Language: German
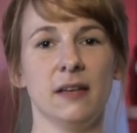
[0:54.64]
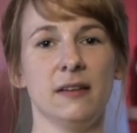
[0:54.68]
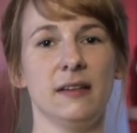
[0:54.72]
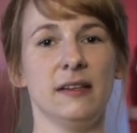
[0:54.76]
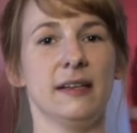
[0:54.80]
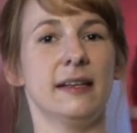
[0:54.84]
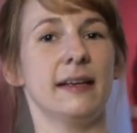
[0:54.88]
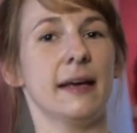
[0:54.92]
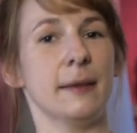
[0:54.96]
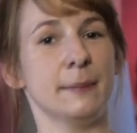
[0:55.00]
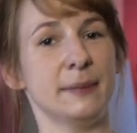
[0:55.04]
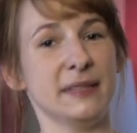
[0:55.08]

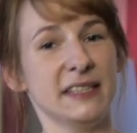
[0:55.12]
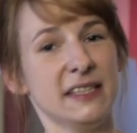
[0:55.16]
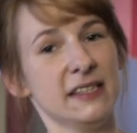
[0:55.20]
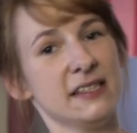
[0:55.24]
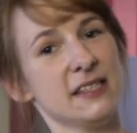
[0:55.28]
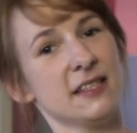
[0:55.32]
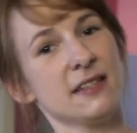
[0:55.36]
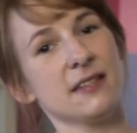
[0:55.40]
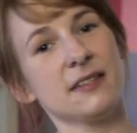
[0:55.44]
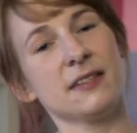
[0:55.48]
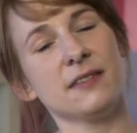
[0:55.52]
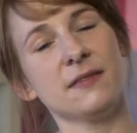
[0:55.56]
Die Kapitel
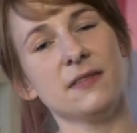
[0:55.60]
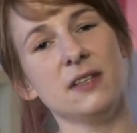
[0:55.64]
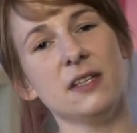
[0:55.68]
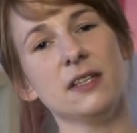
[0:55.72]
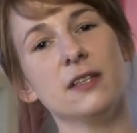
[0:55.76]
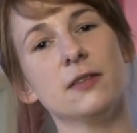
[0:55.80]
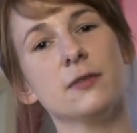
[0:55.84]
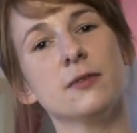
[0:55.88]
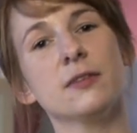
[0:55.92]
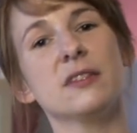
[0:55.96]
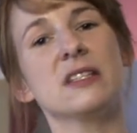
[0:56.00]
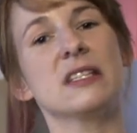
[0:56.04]
dieses
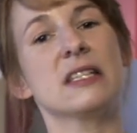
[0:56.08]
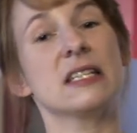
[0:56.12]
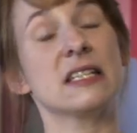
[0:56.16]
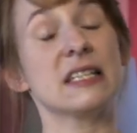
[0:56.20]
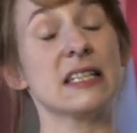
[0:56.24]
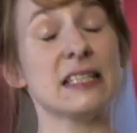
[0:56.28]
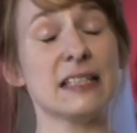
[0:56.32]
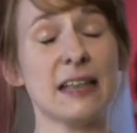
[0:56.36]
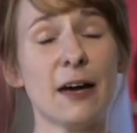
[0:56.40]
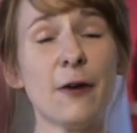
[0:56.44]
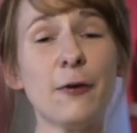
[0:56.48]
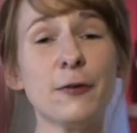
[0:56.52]
Videos
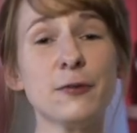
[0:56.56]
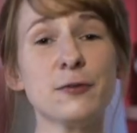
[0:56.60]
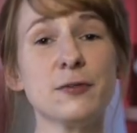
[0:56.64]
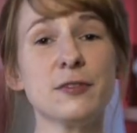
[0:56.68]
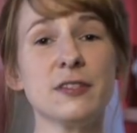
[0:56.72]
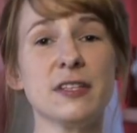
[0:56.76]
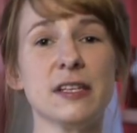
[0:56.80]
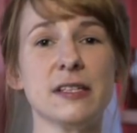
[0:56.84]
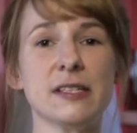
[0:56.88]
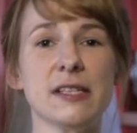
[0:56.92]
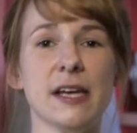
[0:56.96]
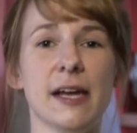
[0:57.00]
sind genauso
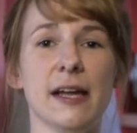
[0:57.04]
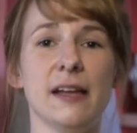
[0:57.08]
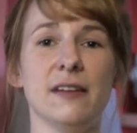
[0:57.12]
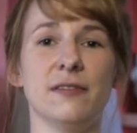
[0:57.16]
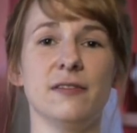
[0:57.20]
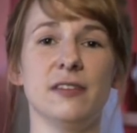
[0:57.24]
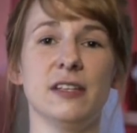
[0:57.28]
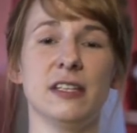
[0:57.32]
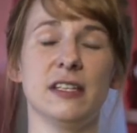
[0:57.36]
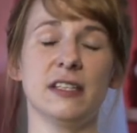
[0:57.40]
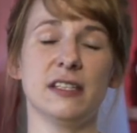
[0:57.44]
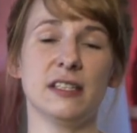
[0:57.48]

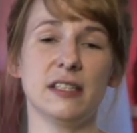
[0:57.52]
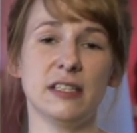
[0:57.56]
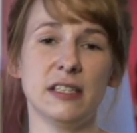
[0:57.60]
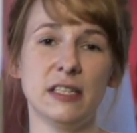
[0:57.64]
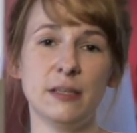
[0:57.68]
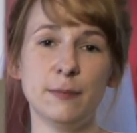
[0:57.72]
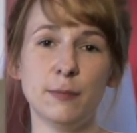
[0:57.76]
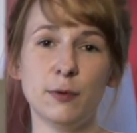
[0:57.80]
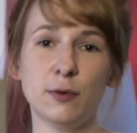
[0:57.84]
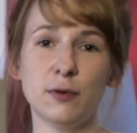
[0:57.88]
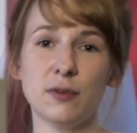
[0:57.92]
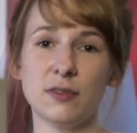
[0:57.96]
unterteilt wie in den
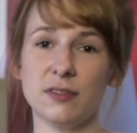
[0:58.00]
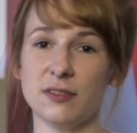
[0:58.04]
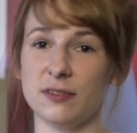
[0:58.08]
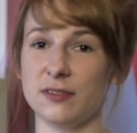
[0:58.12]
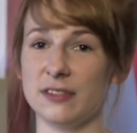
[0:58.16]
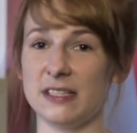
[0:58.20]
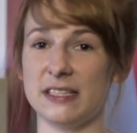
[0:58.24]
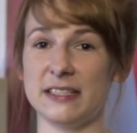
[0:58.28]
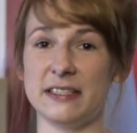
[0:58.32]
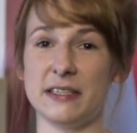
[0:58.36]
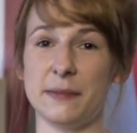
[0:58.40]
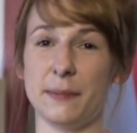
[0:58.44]
E-Books,
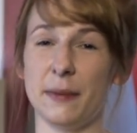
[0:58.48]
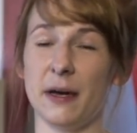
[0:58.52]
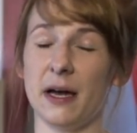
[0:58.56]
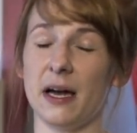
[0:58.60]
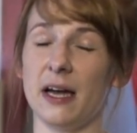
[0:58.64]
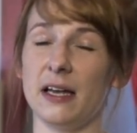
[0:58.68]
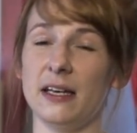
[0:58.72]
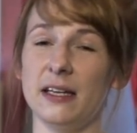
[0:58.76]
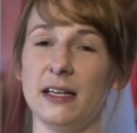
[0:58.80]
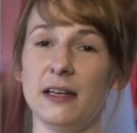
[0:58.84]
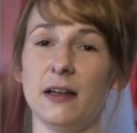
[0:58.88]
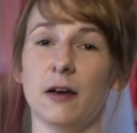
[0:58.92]
sodass ihr
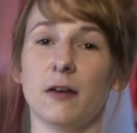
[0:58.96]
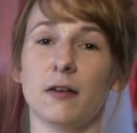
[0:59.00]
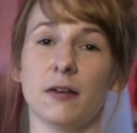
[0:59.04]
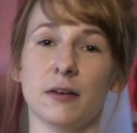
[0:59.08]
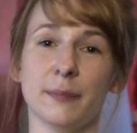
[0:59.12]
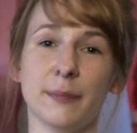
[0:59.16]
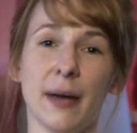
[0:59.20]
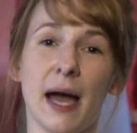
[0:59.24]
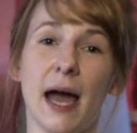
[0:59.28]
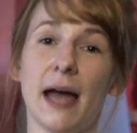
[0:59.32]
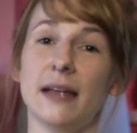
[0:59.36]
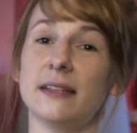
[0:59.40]
parallel auch
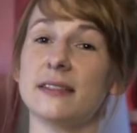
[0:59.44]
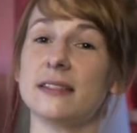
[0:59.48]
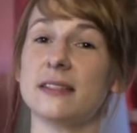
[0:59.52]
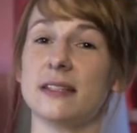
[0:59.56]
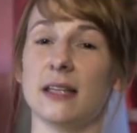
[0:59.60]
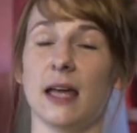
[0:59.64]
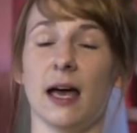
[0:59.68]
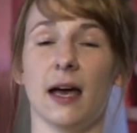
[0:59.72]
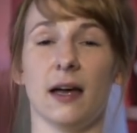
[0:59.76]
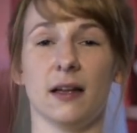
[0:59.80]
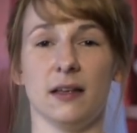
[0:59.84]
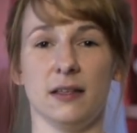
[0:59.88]
nochmal alles
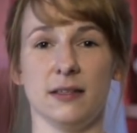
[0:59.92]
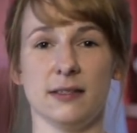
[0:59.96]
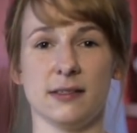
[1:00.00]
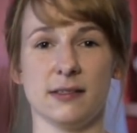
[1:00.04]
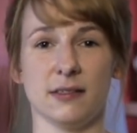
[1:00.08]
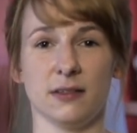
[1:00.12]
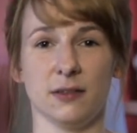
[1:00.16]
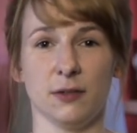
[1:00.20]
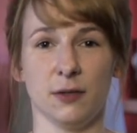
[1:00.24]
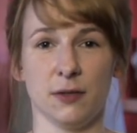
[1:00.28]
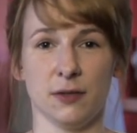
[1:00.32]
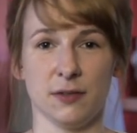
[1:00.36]

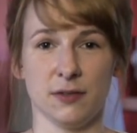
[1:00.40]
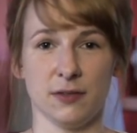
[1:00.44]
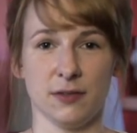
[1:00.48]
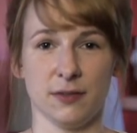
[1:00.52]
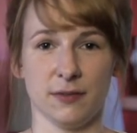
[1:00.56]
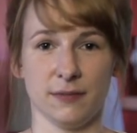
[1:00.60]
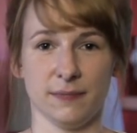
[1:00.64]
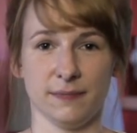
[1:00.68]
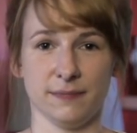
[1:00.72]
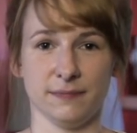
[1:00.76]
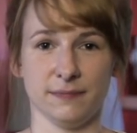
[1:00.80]
nachlesen könnt.